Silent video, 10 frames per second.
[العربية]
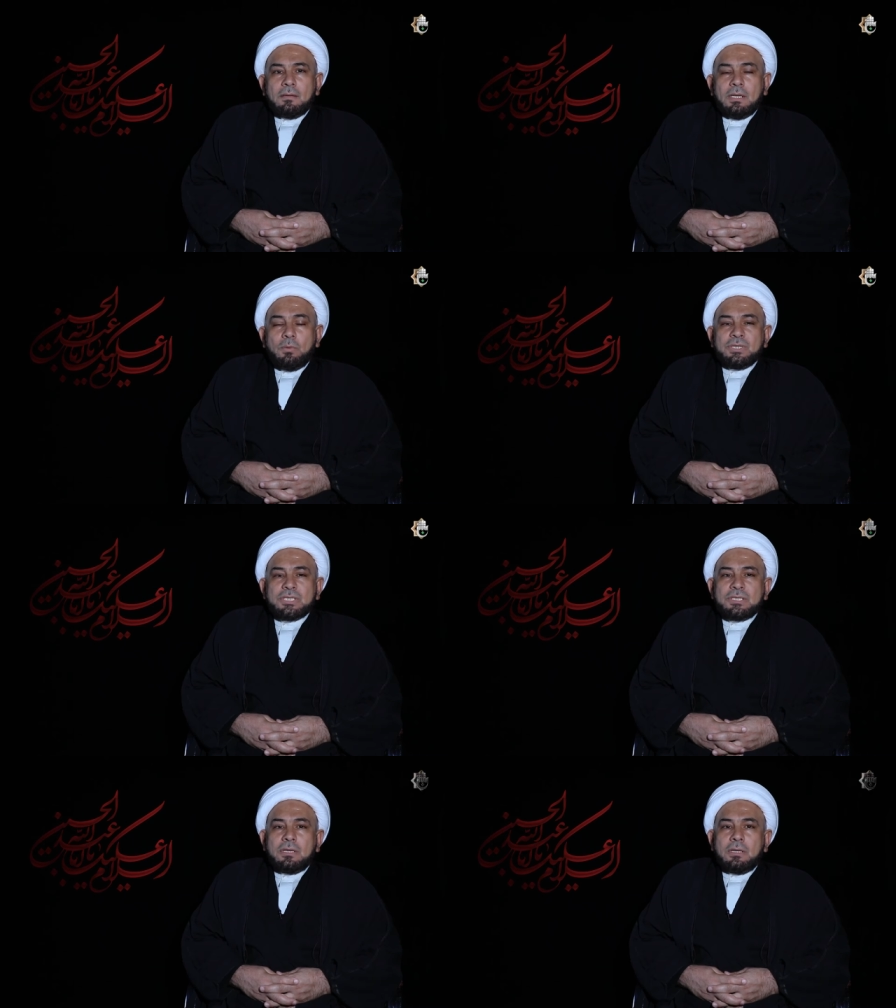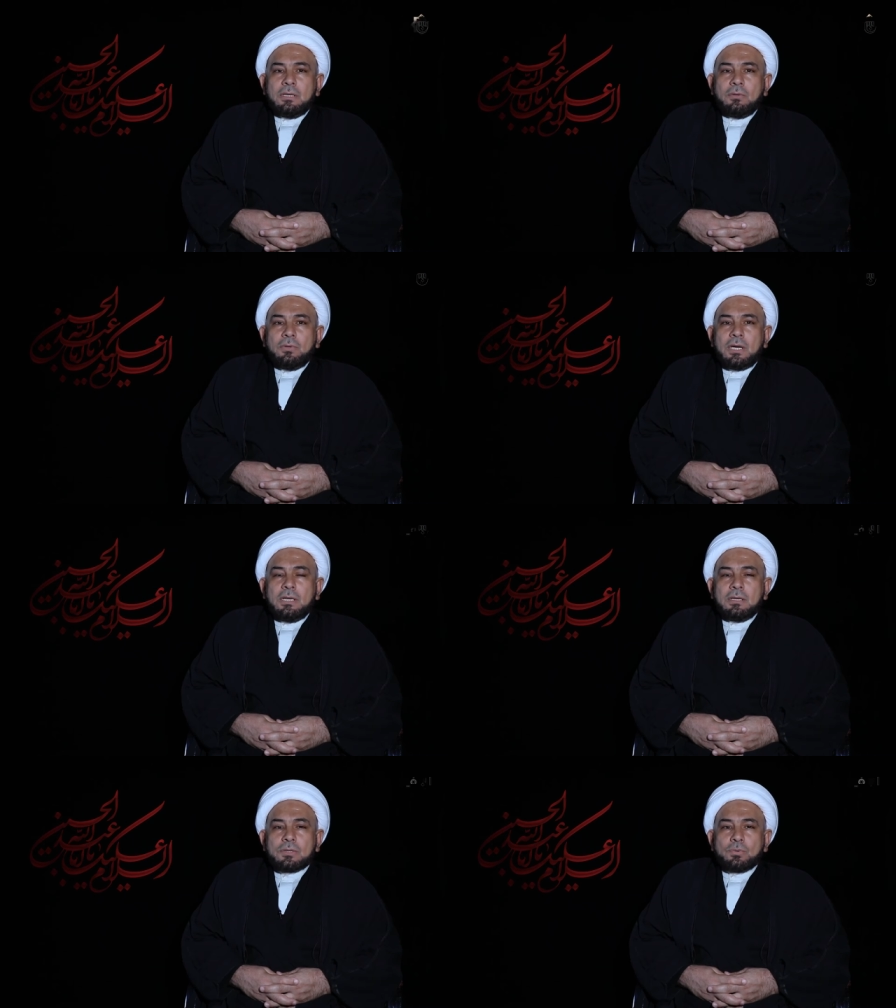لوجدنا أن
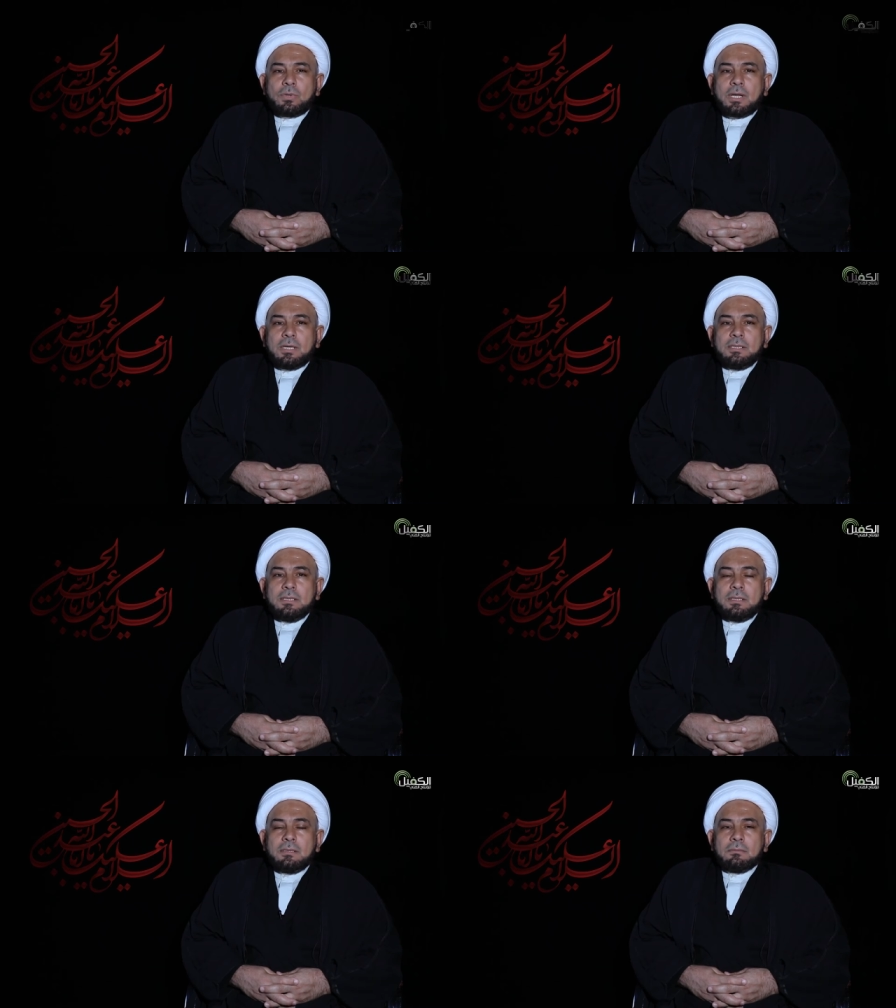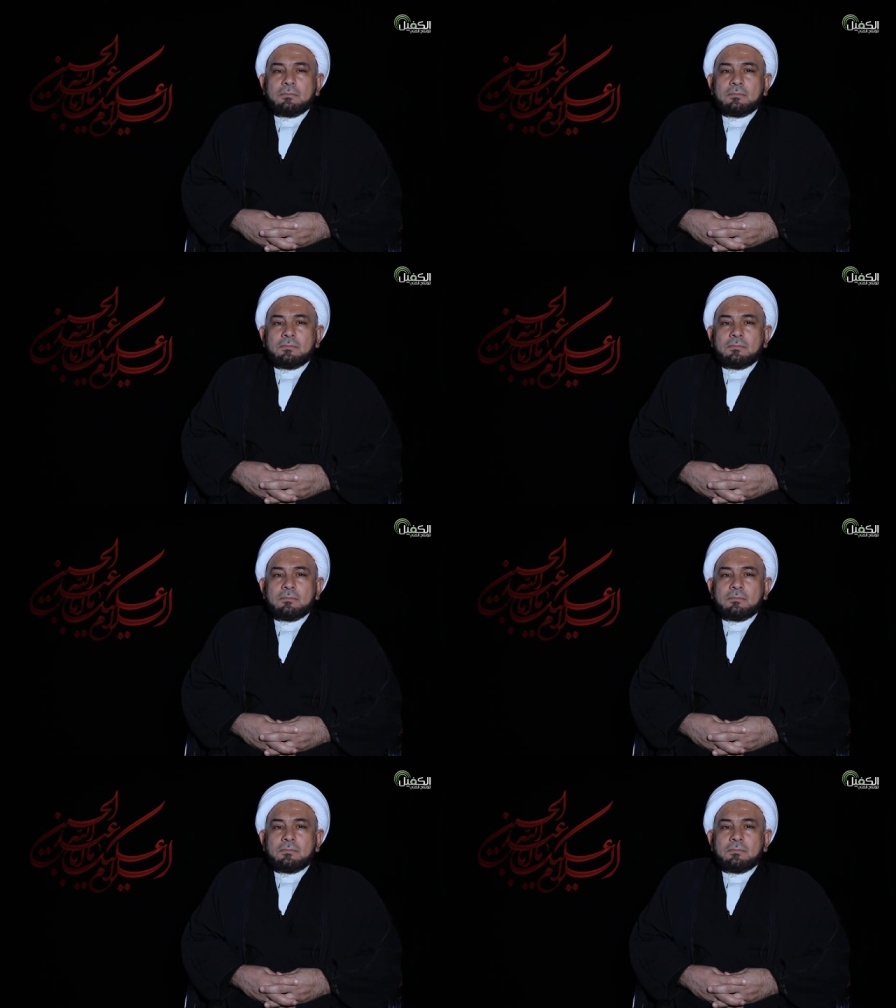هنالك صور عديدة